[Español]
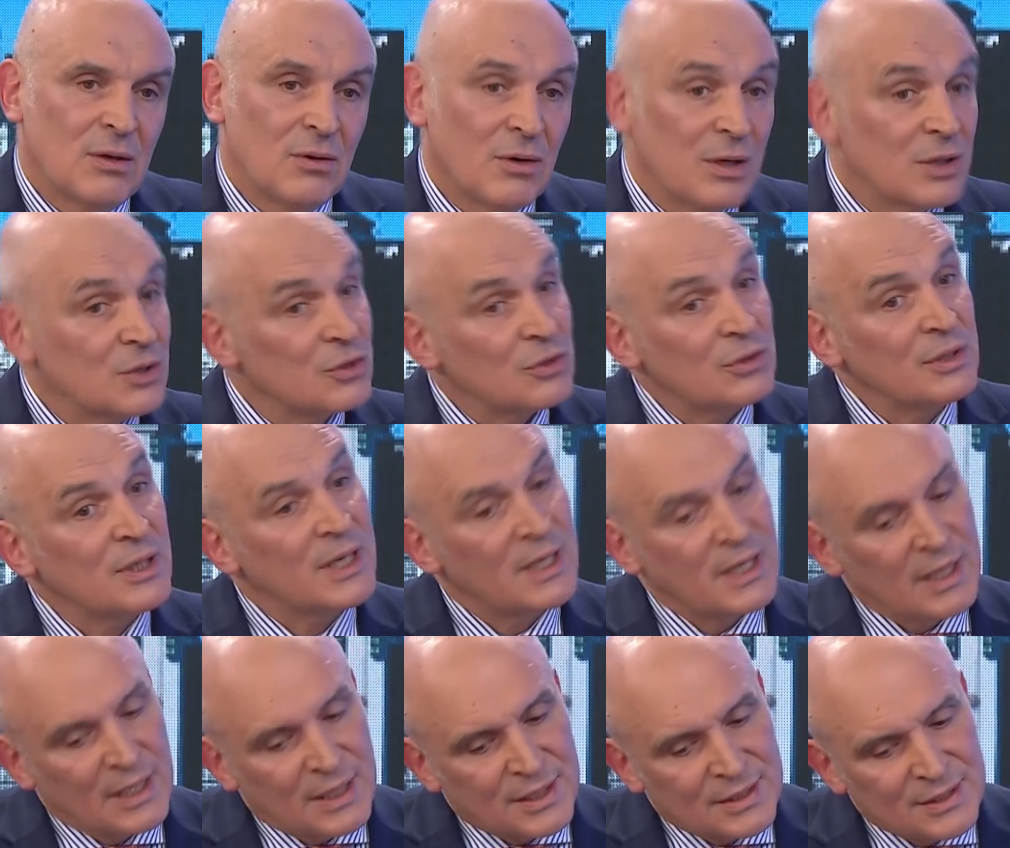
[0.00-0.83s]
lo que yo
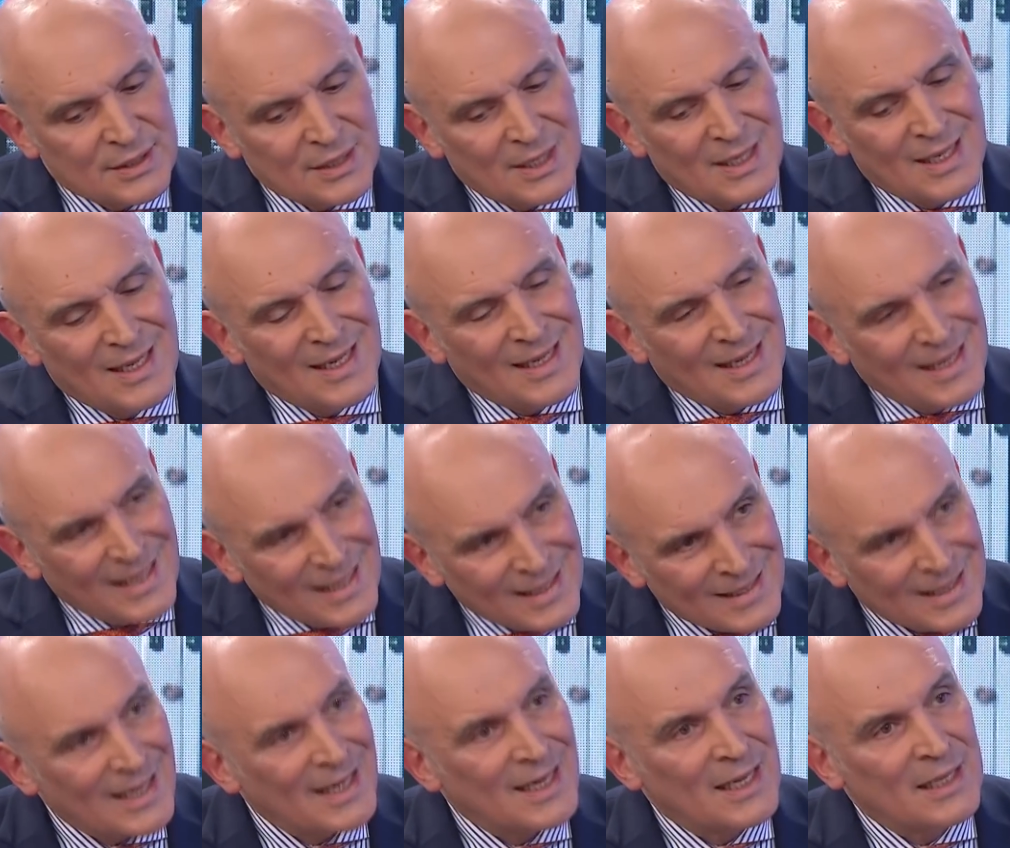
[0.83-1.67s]
dije es,
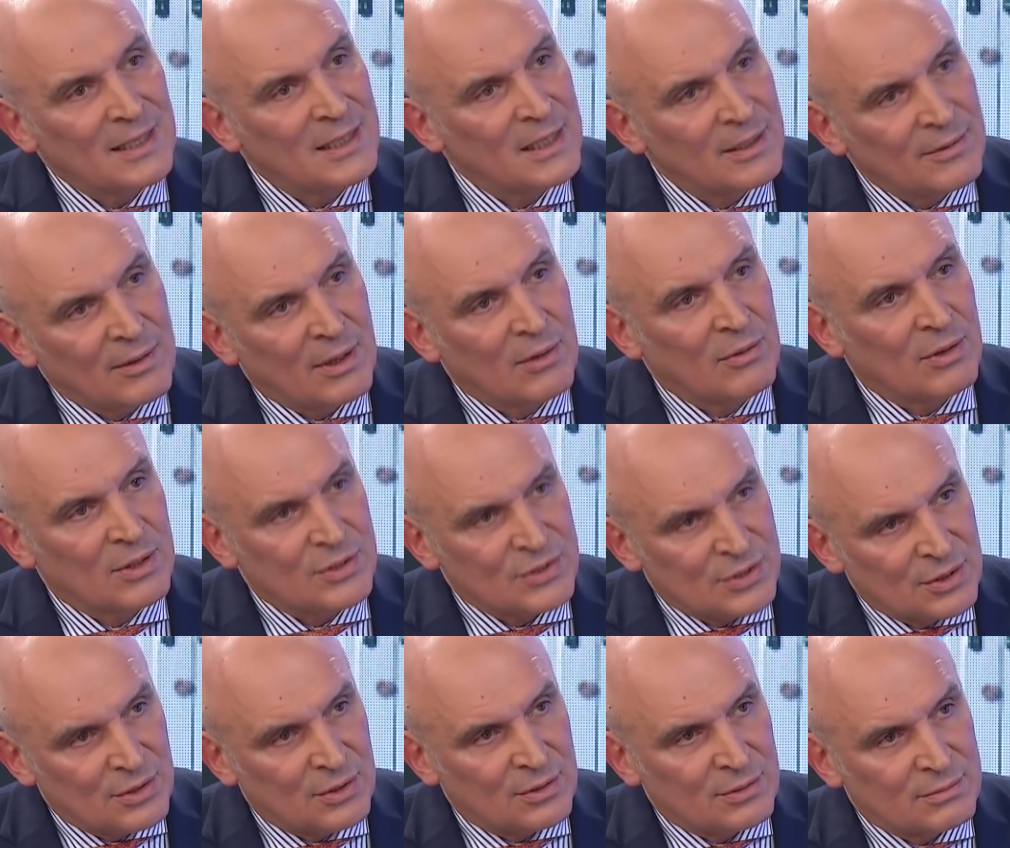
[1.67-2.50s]
esta gran
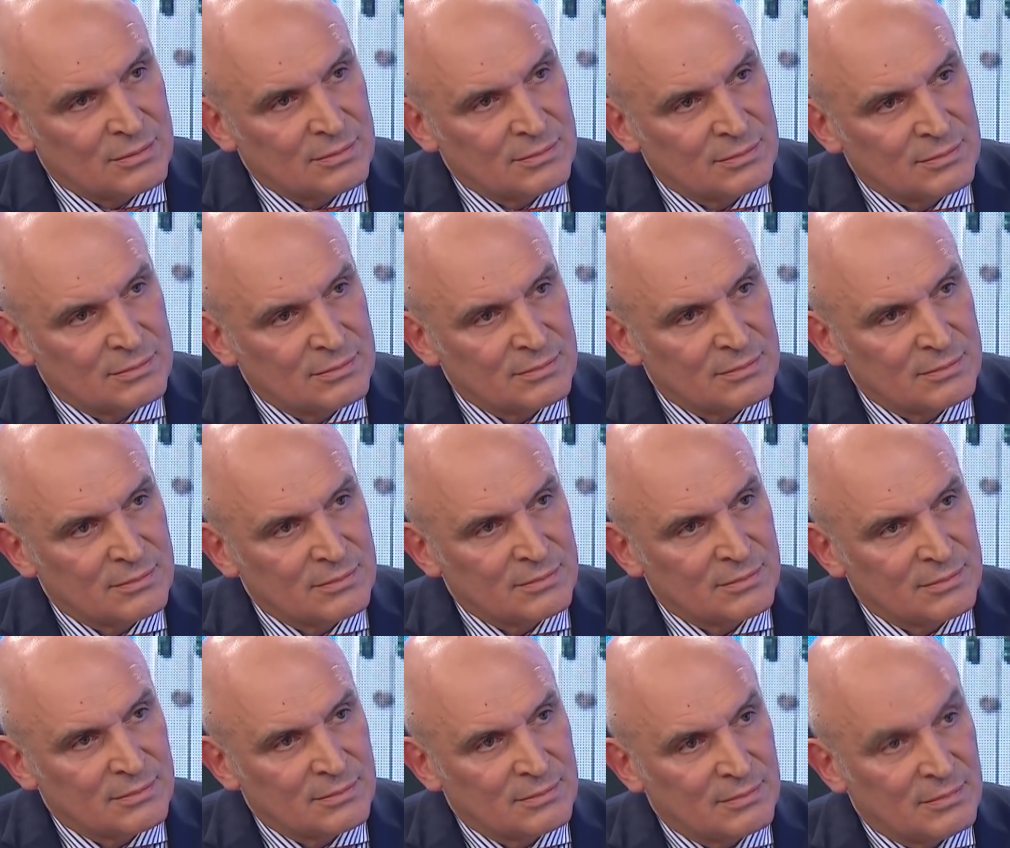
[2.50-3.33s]
devaluación
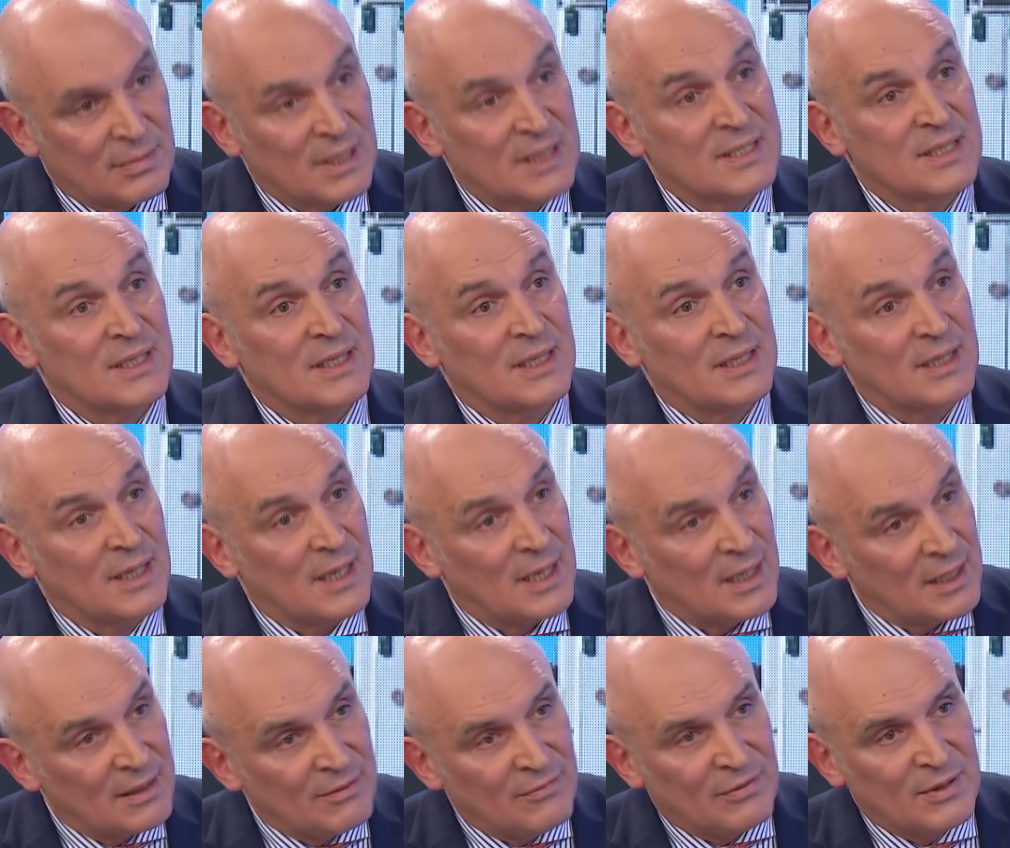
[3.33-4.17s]
va a
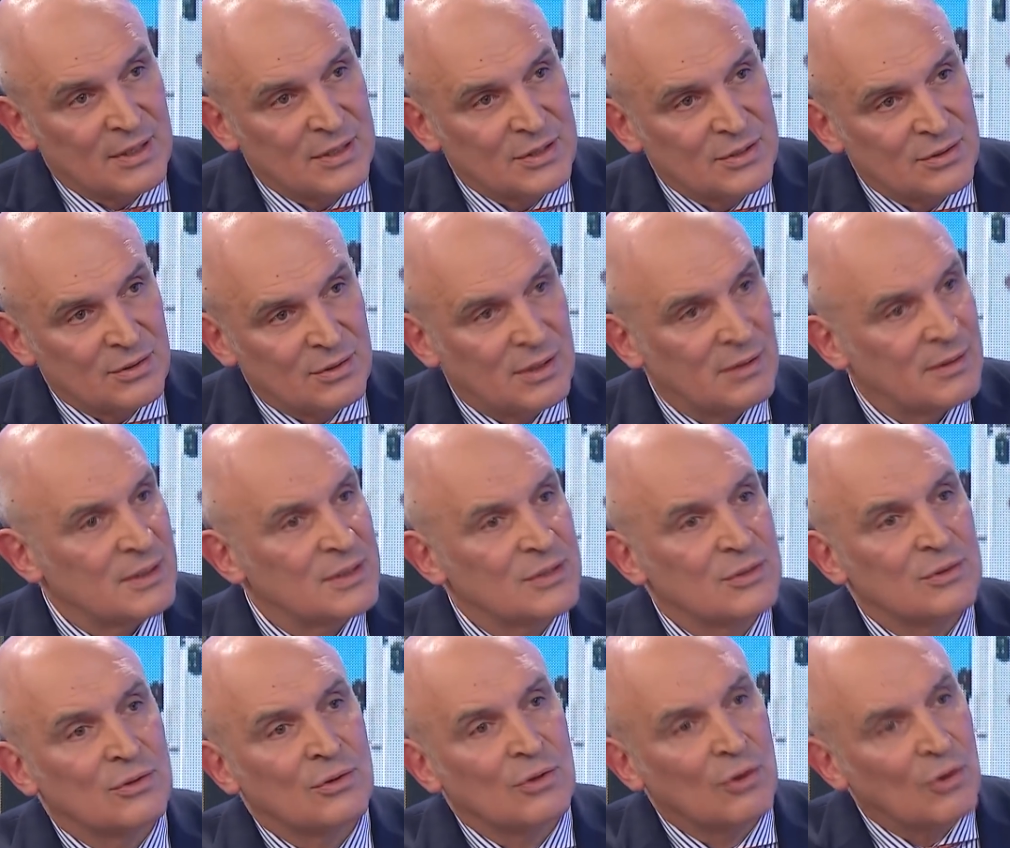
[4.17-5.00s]
acelerar la inflación y
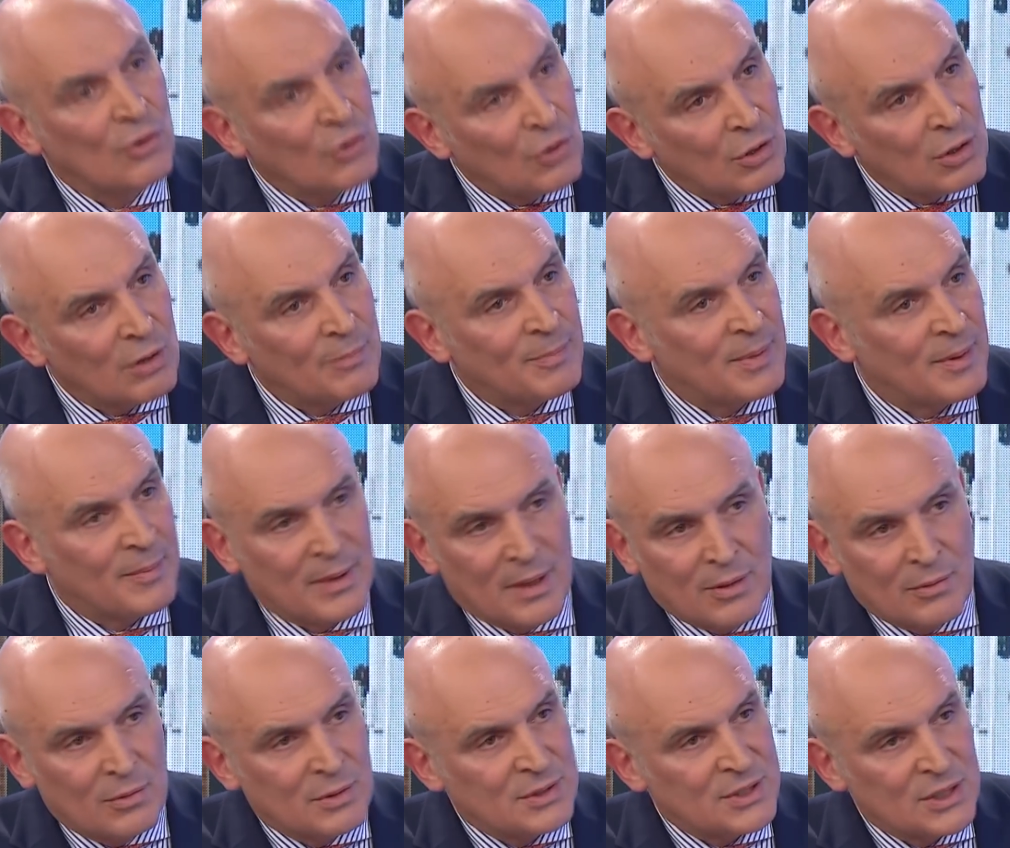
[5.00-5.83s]
va a ser un golpe
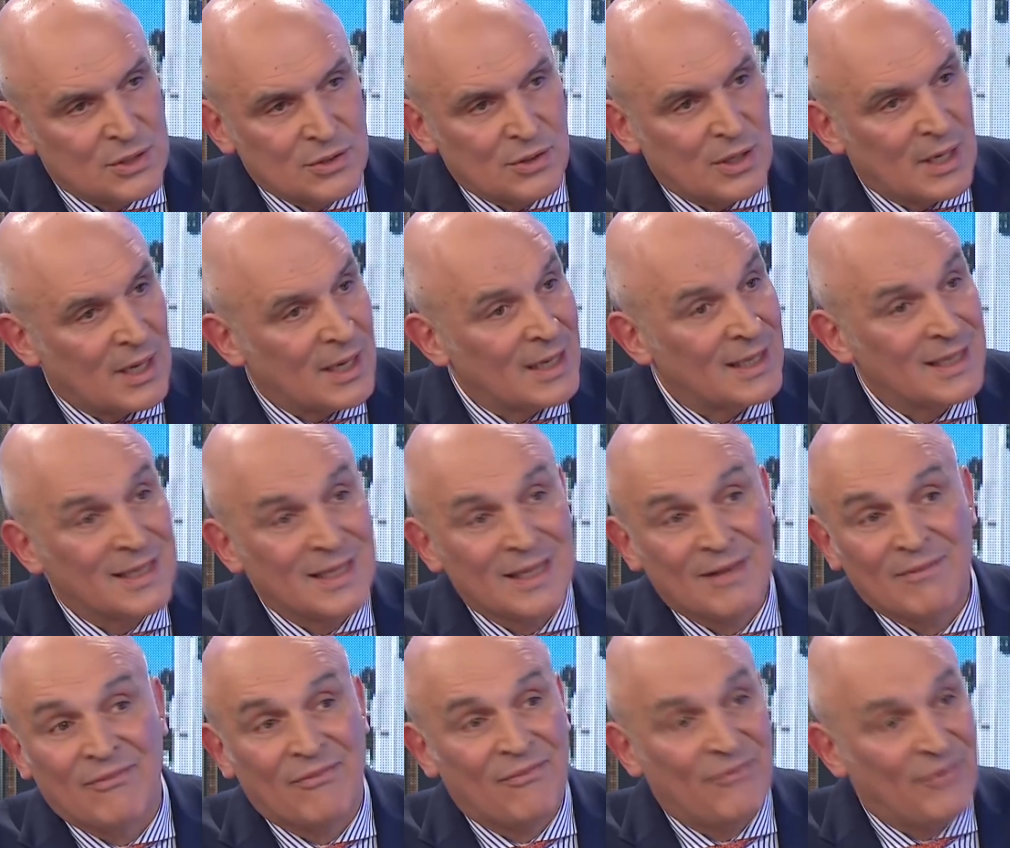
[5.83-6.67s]
para el bolsillo de la
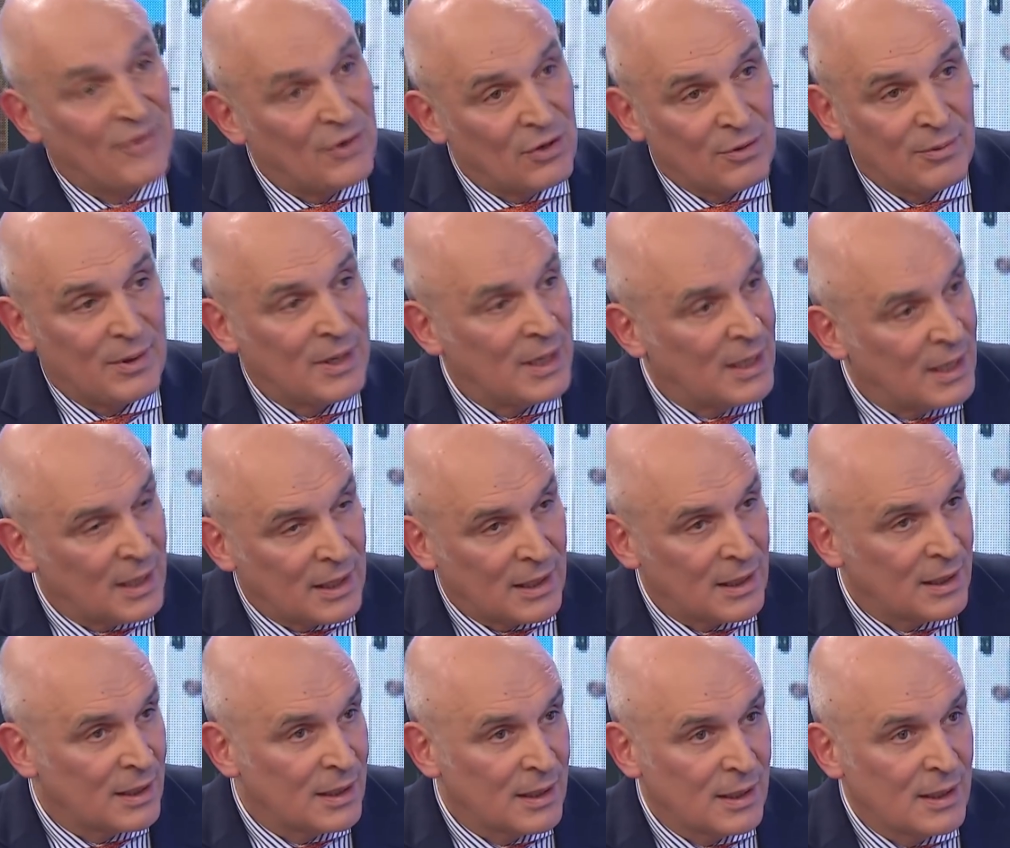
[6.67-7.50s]
gente
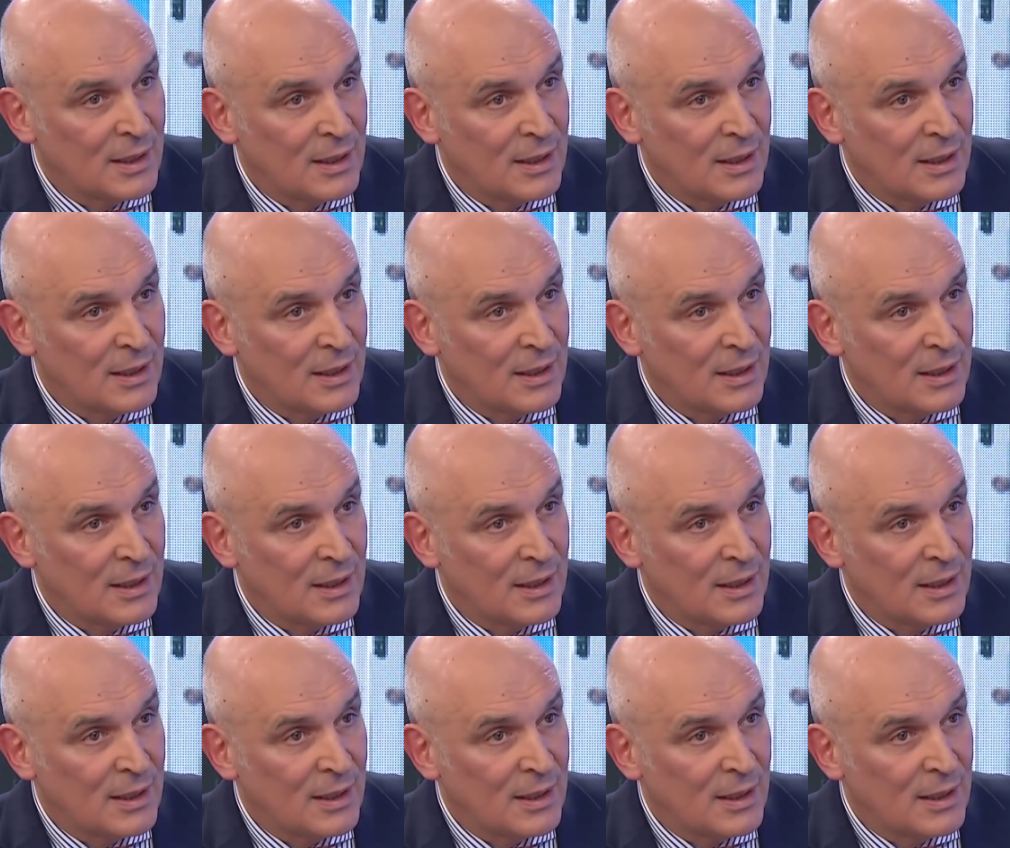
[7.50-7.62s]
fenomenal